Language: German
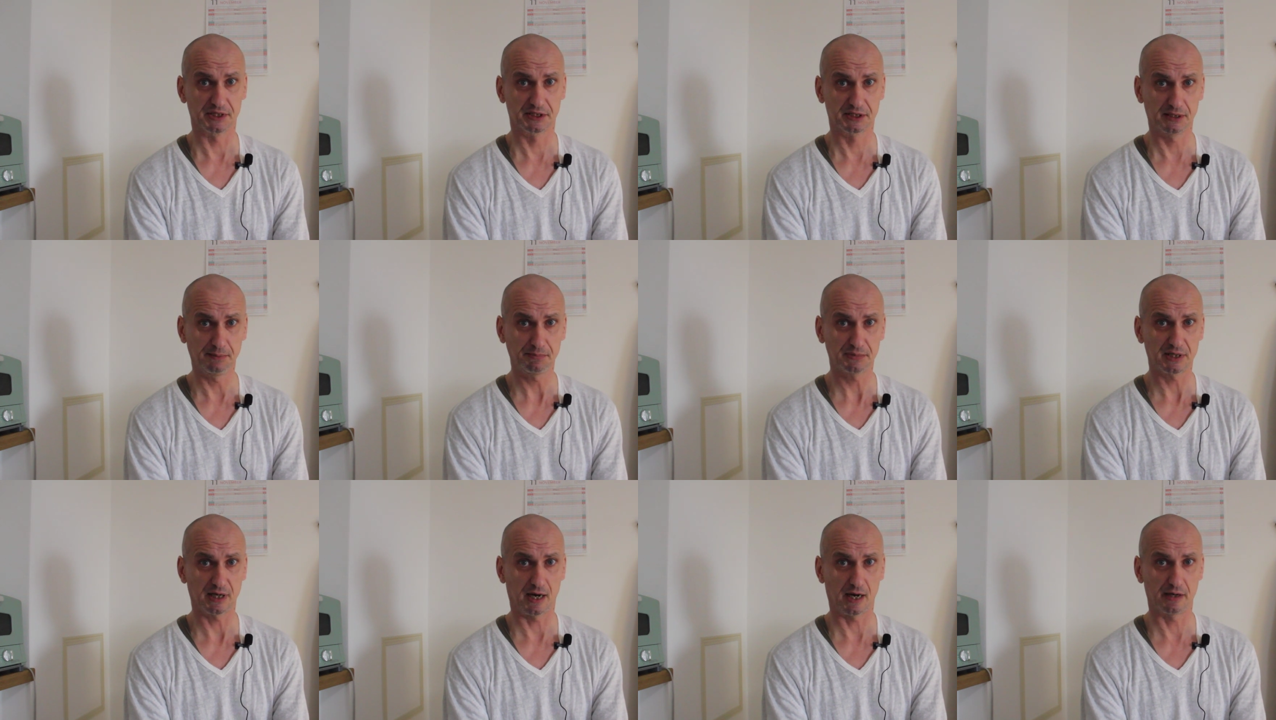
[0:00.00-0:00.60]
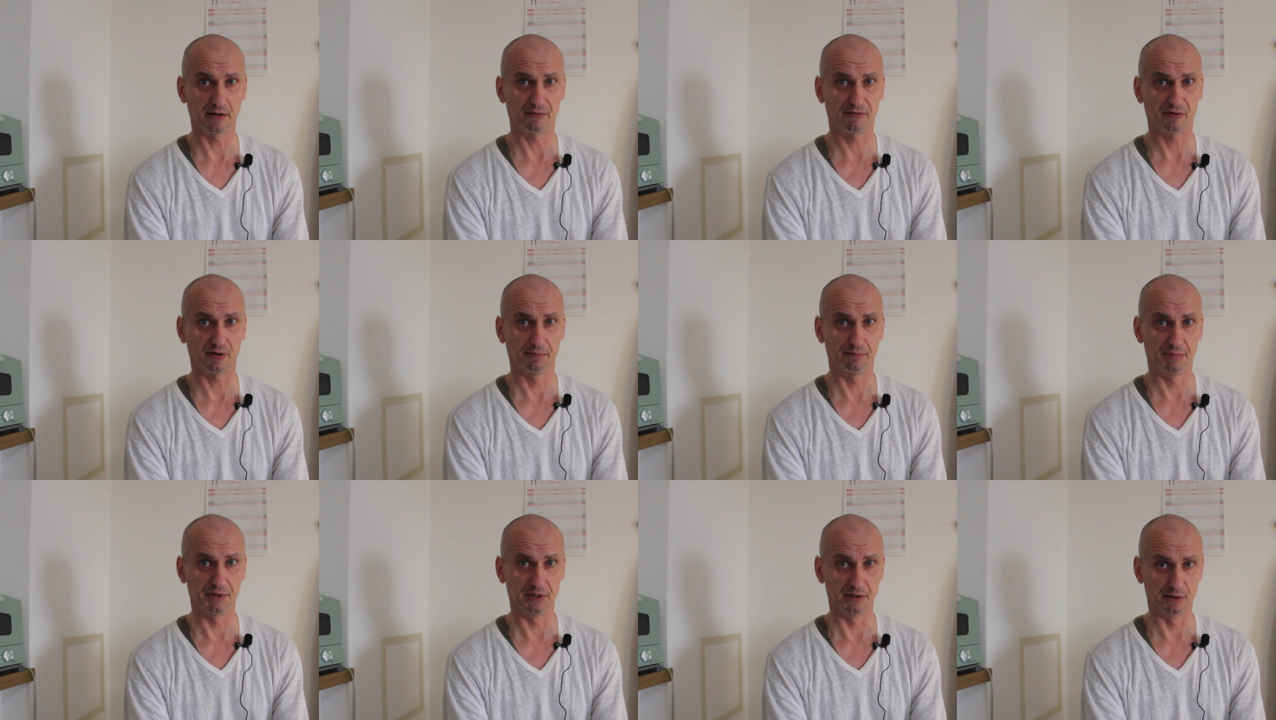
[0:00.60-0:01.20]
Es gibt eine
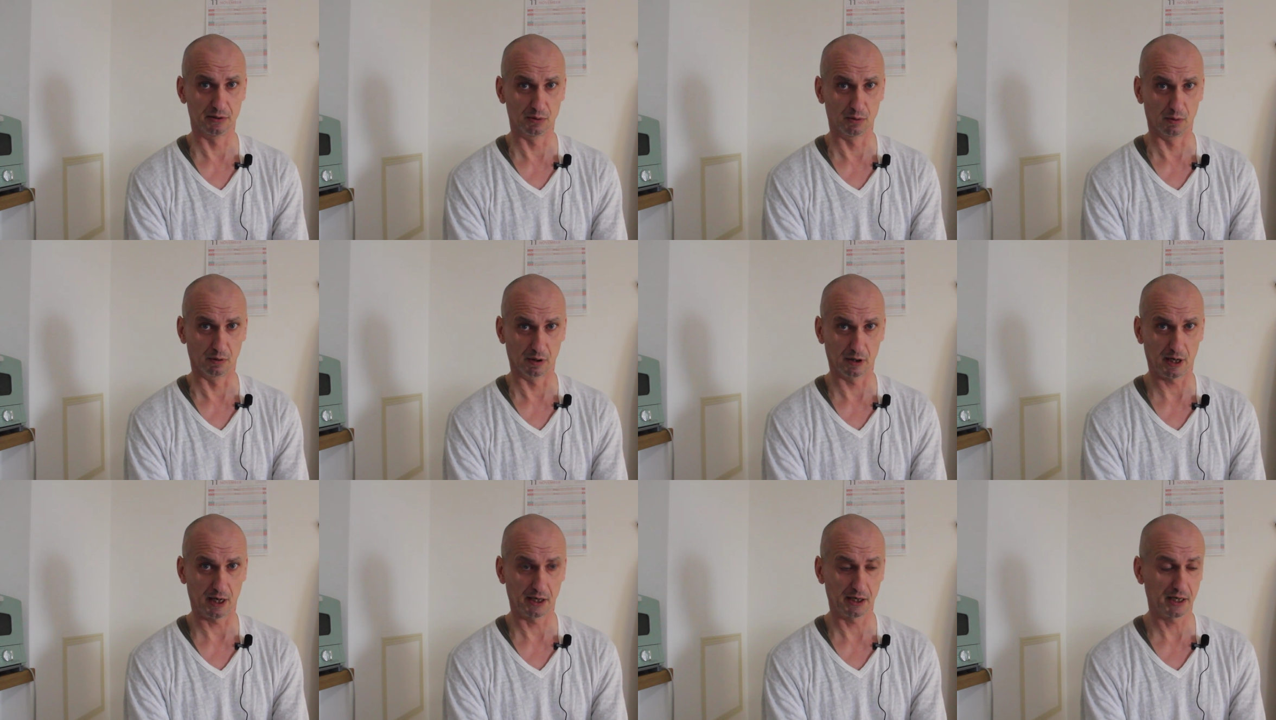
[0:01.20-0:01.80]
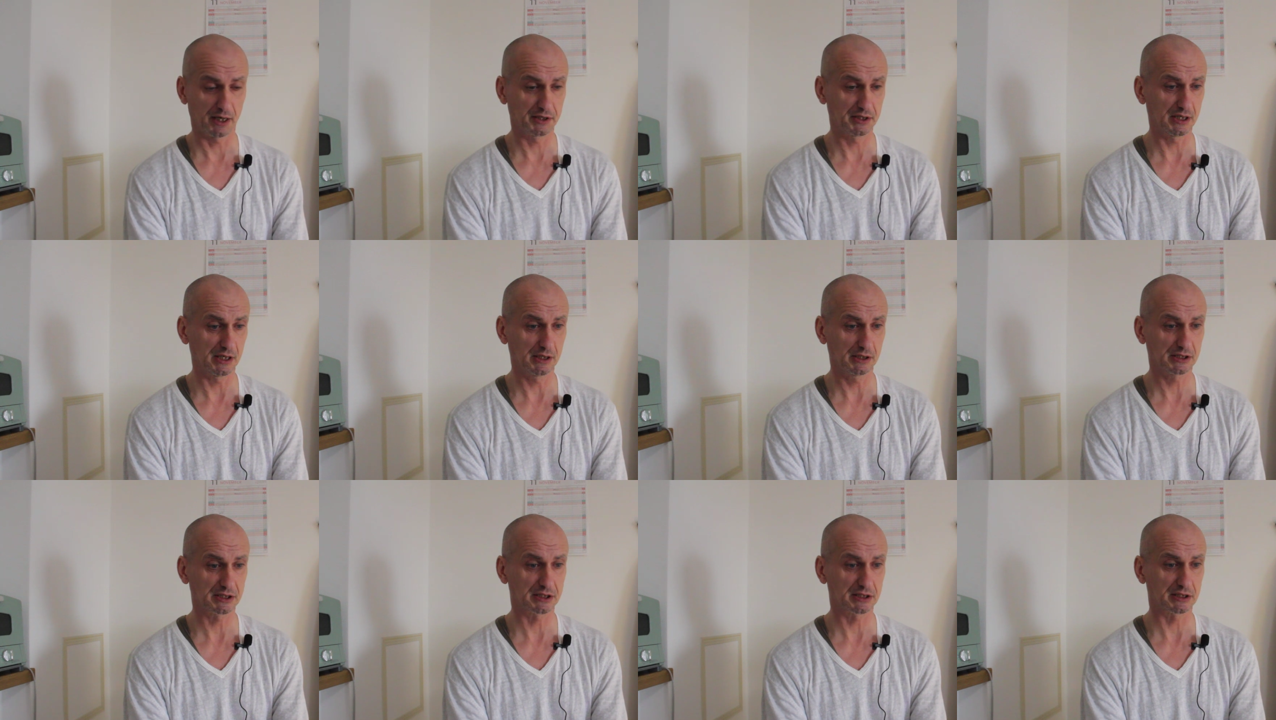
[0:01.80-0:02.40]
Verbindung.
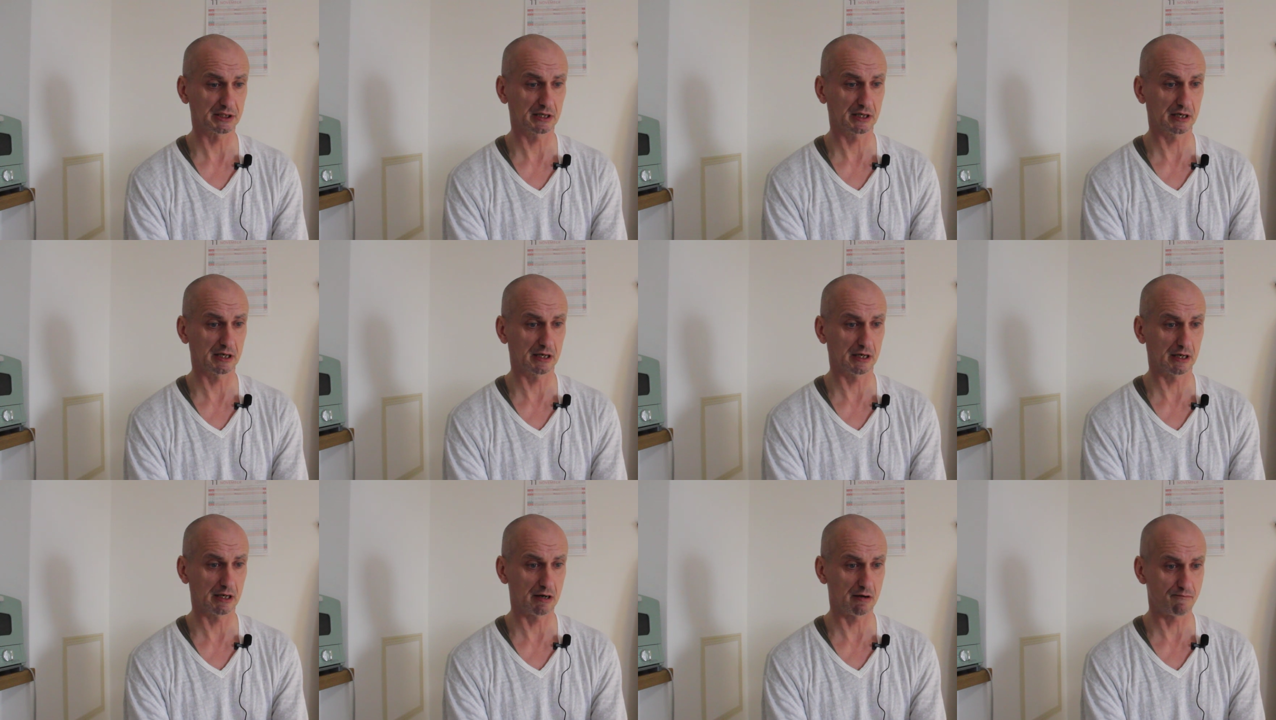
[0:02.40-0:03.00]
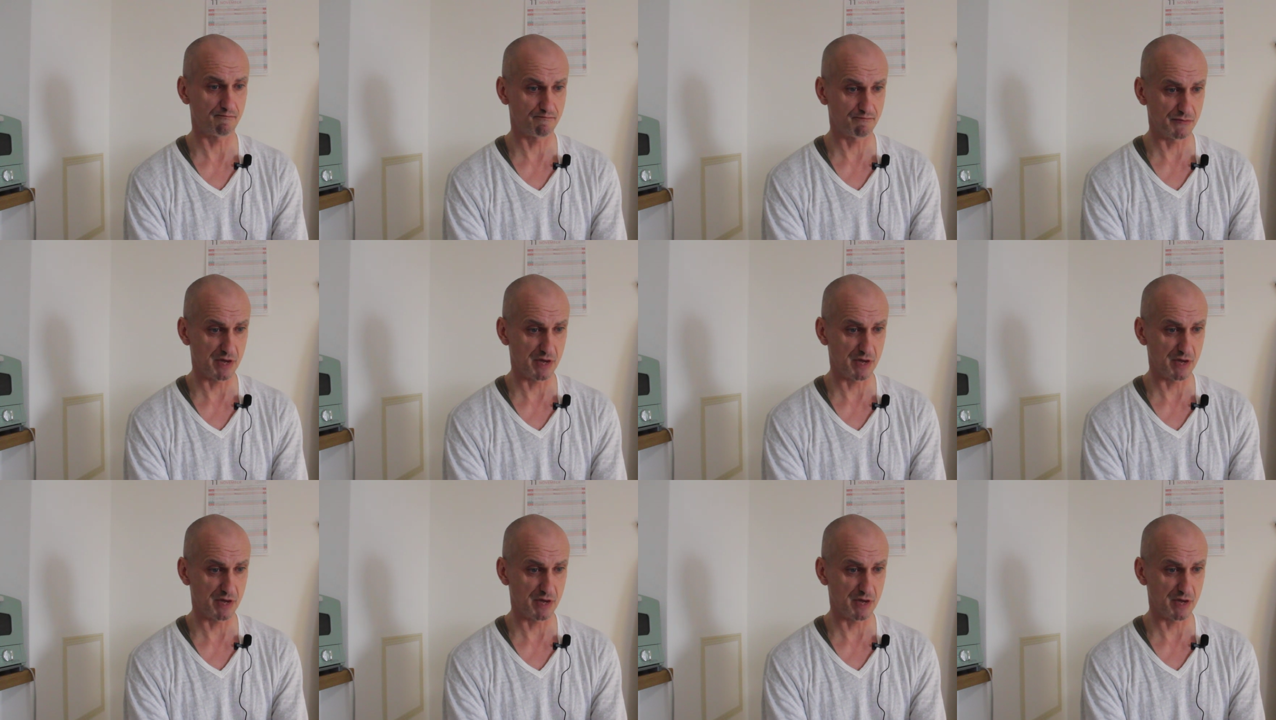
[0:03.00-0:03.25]
Allerdings, äh,